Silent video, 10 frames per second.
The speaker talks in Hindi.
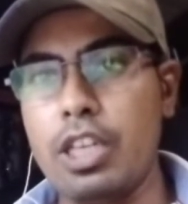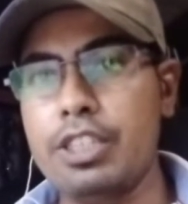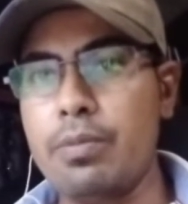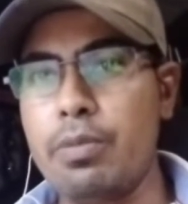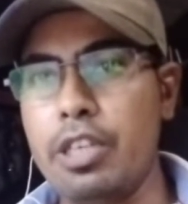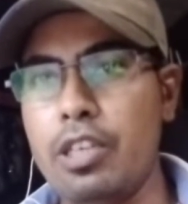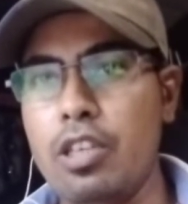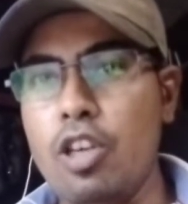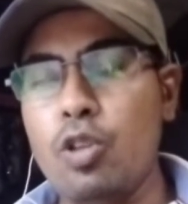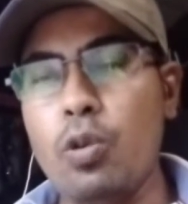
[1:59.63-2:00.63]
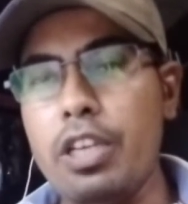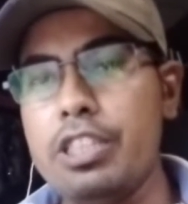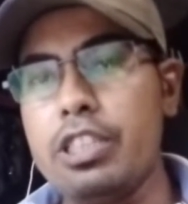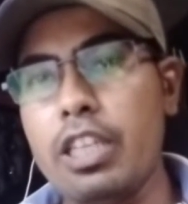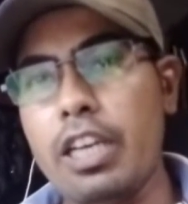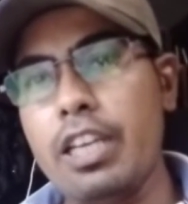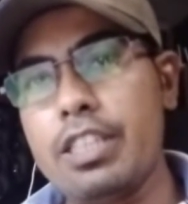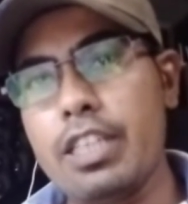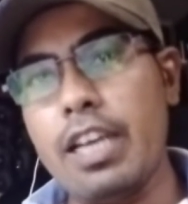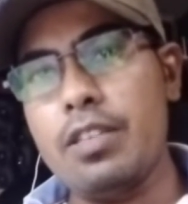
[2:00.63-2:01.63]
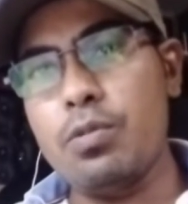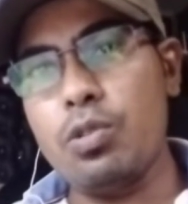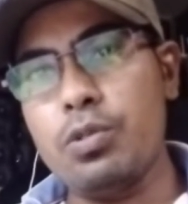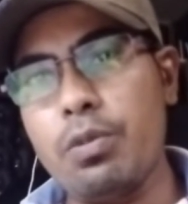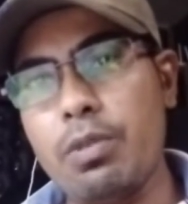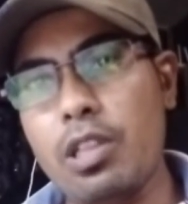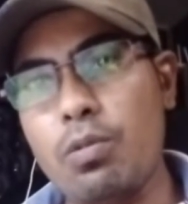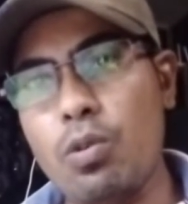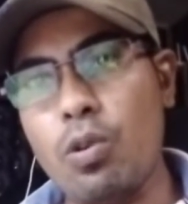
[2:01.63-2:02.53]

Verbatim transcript: हाँ सब बढ़िया तो इस तरीके से गाइज वो उसमें मतलब